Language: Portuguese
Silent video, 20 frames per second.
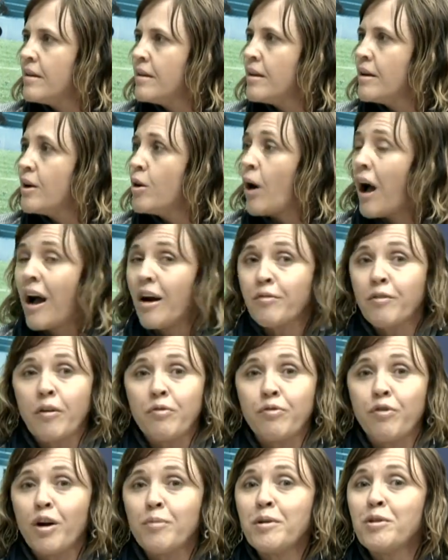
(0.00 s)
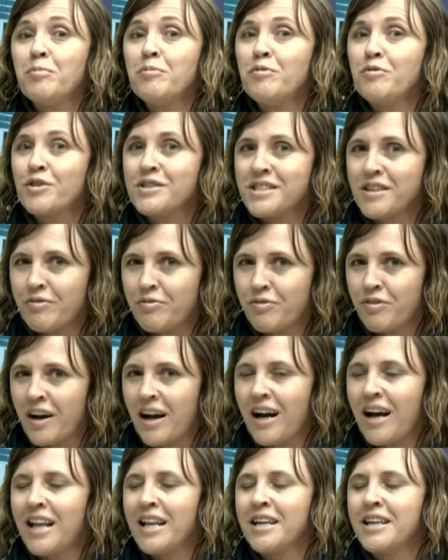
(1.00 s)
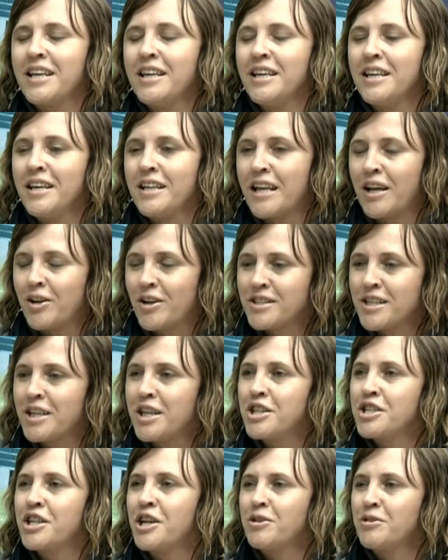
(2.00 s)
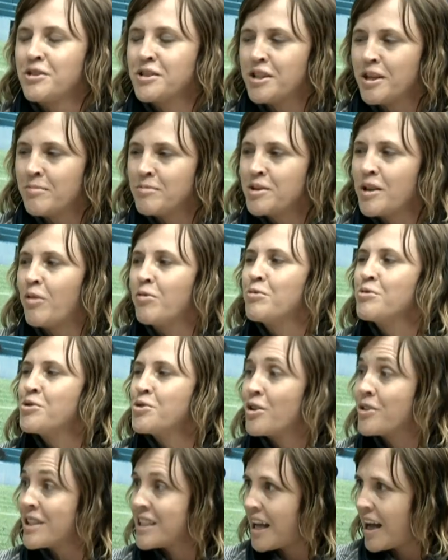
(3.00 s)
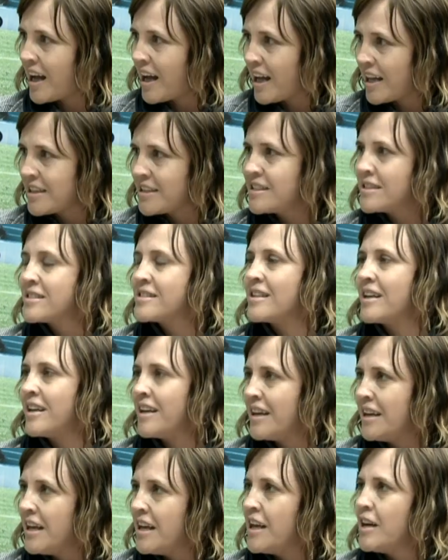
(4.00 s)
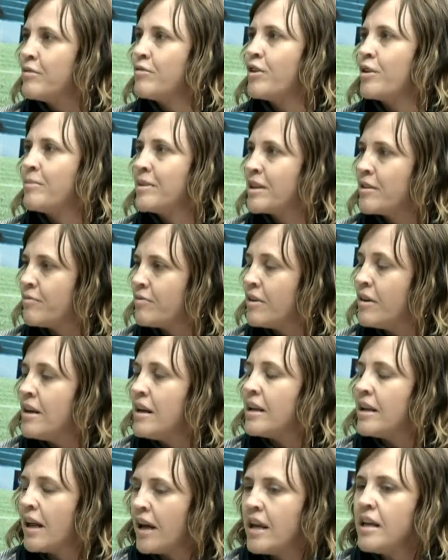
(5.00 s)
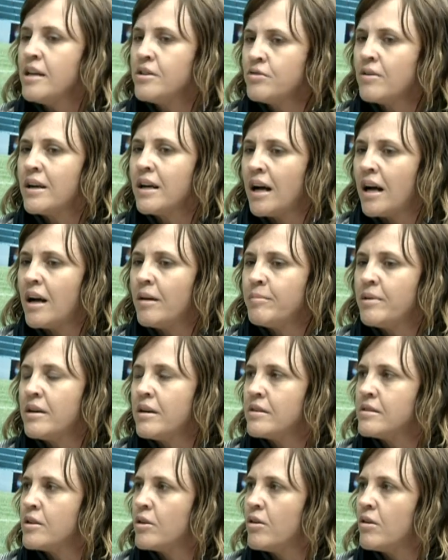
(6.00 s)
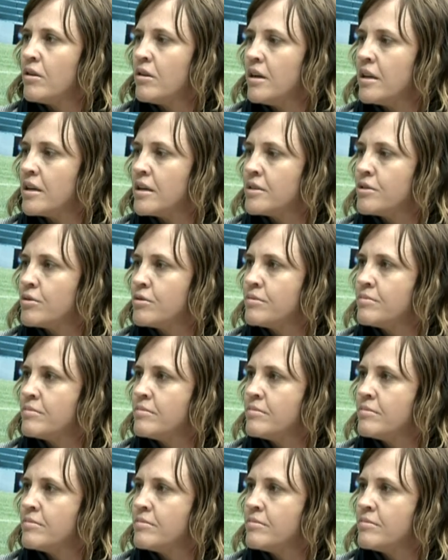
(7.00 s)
Isso. A forma como você fala, que na nossa região nós temos alguns sotaques, né? Forma que, né? Isso acaba se colocando